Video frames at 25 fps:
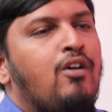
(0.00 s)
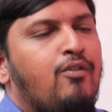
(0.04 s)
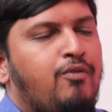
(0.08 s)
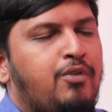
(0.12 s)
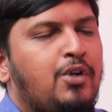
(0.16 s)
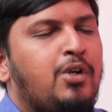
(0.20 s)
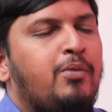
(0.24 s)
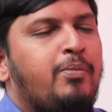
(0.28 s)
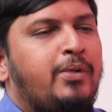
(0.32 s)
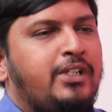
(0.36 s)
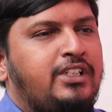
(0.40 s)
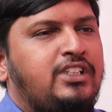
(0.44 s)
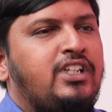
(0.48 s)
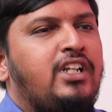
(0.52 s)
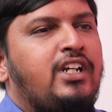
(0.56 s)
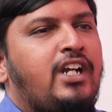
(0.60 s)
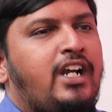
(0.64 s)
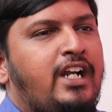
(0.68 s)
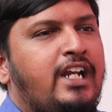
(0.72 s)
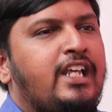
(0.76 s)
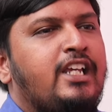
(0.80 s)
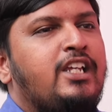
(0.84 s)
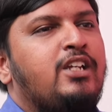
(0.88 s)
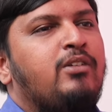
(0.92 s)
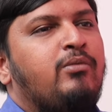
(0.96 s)
ஃபுல் பிக்சர்
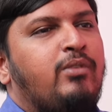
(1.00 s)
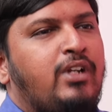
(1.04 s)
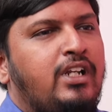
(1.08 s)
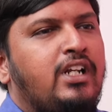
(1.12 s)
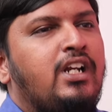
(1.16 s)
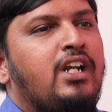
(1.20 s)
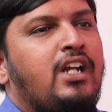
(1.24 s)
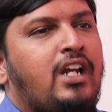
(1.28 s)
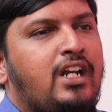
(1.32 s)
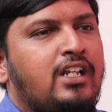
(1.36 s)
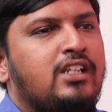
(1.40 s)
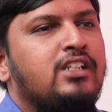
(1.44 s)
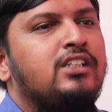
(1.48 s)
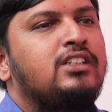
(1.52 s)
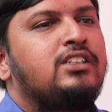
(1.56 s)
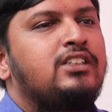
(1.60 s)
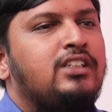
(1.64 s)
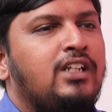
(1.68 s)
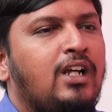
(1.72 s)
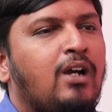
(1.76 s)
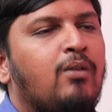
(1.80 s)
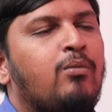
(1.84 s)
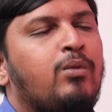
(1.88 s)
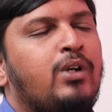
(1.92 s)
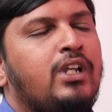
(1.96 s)
கிடைக்கும் என்ன நடந்துச்சு
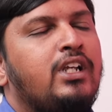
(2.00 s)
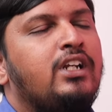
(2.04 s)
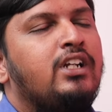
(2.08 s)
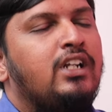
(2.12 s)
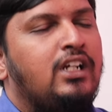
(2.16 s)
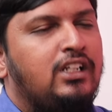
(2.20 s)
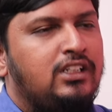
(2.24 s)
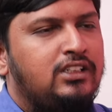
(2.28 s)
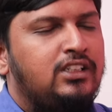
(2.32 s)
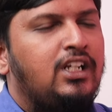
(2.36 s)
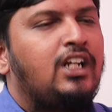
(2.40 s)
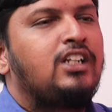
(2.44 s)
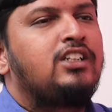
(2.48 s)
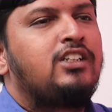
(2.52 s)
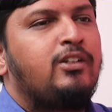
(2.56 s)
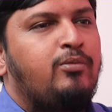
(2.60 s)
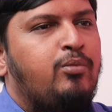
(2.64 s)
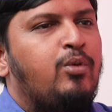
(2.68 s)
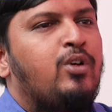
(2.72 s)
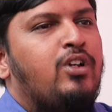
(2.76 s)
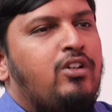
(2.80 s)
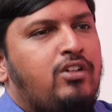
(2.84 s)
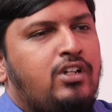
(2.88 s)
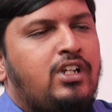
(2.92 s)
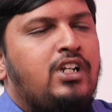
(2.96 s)
அப்படின்னு அந்த சார்ஜ் ஷீட்
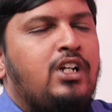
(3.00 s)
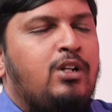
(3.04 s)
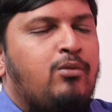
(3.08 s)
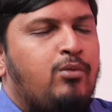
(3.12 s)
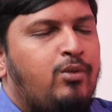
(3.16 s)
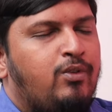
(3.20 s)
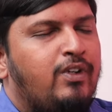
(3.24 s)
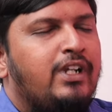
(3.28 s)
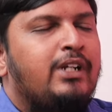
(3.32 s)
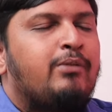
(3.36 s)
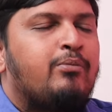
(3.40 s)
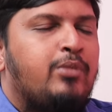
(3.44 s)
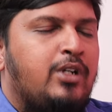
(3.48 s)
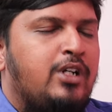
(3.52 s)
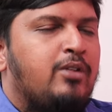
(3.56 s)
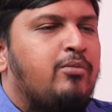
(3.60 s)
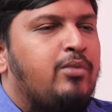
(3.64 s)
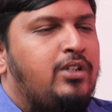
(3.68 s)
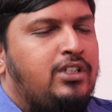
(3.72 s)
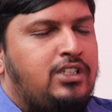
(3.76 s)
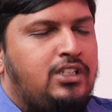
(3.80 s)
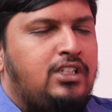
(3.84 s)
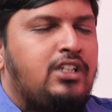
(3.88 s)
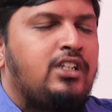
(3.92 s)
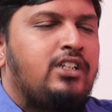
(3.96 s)
போகிற வரைக்கும் நம்ம வெயிட் பண்ணி
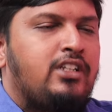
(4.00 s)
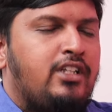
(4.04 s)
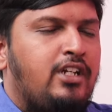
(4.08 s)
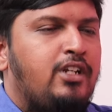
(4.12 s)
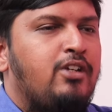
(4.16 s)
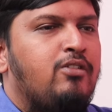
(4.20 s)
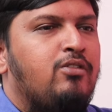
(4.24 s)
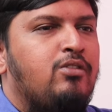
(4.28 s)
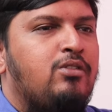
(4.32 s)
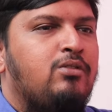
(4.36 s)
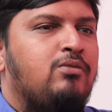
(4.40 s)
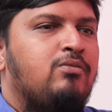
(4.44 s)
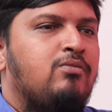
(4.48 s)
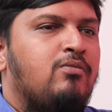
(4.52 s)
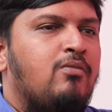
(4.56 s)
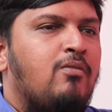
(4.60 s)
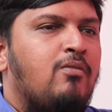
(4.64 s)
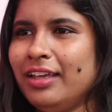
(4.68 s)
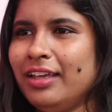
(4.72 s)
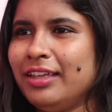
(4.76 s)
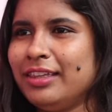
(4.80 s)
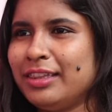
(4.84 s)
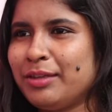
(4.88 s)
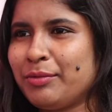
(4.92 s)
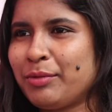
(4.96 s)
பார்த்தா தான் தெரிய வரும்
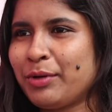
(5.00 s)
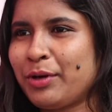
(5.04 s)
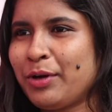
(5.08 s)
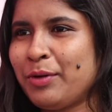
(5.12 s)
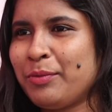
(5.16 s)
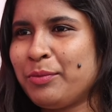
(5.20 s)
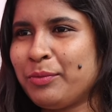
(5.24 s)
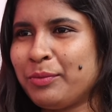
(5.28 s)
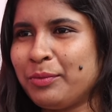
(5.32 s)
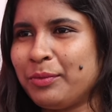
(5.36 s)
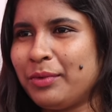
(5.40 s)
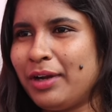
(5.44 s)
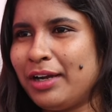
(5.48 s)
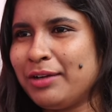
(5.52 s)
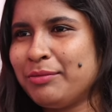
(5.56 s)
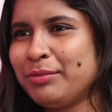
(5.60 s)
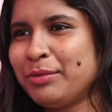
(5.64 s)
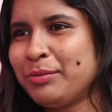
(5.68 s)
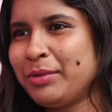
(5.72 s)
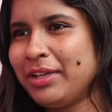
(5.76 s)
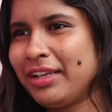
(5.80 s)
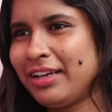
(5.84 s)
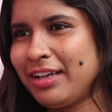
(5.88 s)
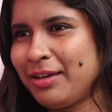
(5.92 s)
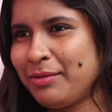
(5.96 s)
இந்த பக்கம்
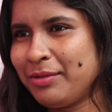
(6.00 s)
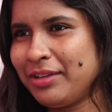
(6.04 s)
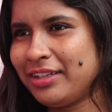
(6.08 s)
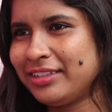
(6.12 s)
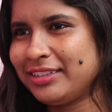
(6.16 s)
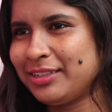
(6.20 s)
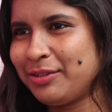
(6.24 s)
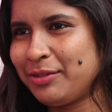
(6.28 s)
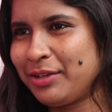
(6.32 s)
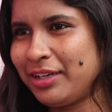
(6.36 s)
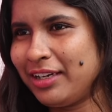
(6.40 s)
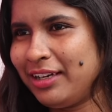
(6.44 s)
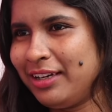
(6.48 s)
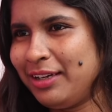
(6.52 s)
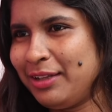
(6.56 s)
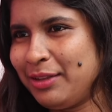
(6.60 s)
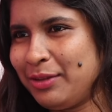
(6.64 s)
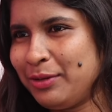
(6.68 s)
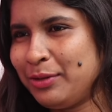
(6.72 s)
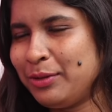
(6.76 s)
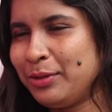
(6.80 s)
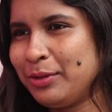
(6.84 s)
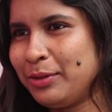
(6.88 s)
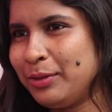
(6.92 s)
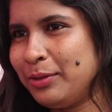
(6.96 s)
அன்புமணி ராமதாஸ் அவர்கள்
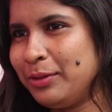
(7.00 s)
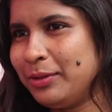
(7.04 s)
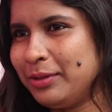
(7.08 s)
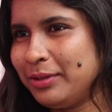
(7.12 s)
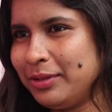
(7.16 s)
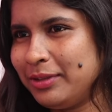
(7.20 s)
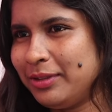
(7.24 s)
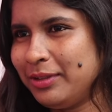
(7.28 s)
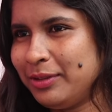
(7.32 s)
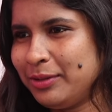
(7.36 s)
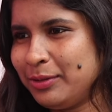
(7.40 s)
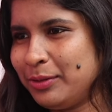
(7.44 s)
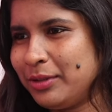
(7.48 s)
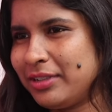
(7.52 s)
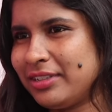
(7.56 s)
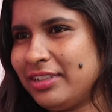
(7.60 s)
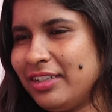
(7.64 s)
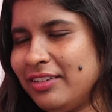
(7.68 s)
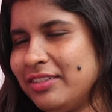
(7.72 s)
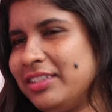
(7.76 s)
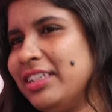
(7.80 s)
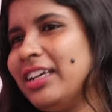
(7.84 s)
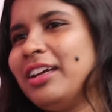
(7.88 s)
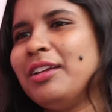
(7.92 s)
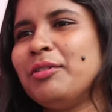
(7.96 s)
ஏதோ ஒரு
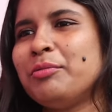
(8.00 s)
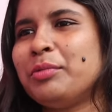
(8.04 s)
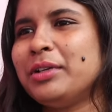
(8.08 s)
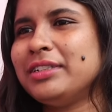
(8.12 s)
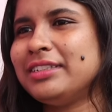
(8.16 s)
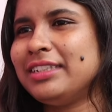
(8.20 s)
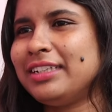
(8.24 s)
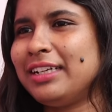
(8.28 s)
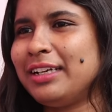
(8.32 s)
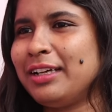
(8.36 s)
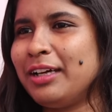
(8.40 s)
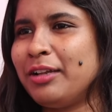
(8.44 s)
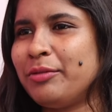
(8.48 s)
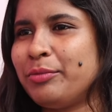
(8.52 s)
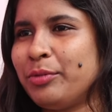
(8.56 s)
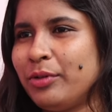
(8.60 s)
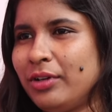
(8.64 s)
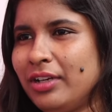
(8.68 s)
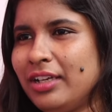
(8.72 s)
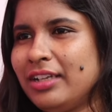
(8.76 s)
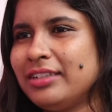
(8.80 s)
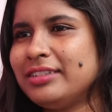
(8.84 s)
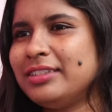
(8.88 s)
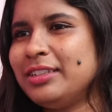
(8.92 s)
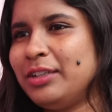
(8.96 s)
சில விஷயங்கள் பேசிகிட்டு இருக்கார்
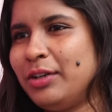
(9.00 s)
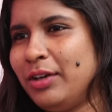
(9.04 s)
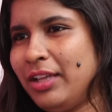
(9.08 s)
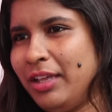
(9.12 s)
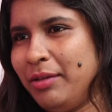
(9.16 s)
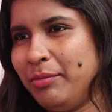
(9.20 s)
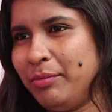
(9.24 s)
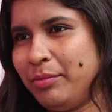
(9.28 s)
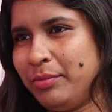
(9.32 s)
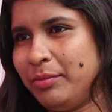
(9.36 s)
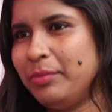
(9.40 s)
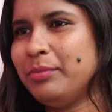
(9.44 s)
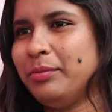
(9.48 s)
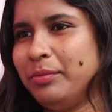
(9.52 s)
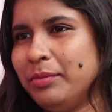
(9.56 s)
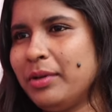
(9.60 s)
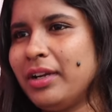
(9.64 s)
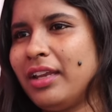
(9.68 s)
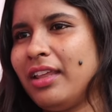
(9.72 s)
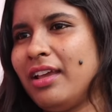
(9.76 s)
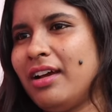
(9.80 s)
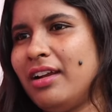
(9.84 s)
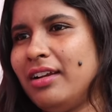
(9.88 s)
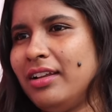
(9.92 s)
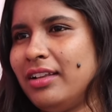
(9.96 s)
போல் சிறுடை
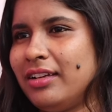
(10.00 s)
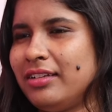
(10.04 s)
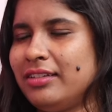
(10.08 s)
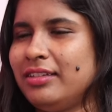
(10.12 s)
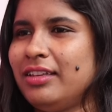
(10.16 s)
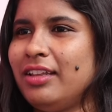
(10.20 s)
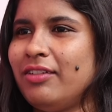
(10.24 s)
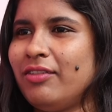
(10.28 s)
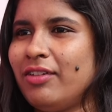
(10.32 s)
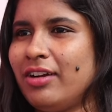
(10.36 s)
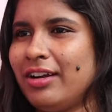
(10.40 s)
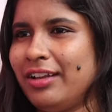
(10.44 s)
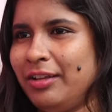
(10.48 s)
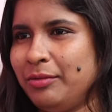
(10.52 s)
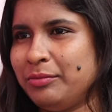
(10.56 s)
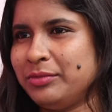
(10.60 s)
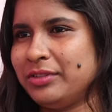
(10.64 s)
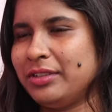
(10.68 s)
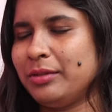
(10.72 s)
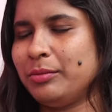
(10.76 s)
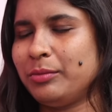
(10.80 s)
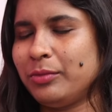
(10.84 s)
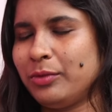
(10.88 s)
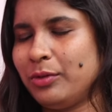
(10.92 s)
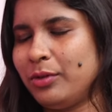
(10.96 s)
பணியாளர் தேர்வாணையம்
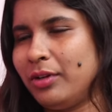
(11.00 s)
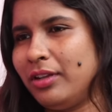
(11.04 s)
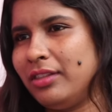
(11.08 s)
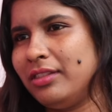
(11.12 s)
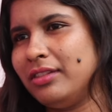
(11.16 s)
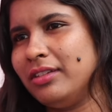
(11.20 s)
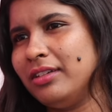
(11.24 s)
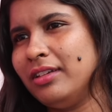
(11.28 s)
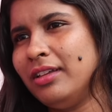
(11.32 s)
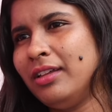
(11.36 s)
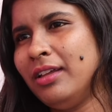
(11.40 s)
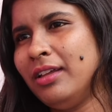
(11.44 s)
குறித்து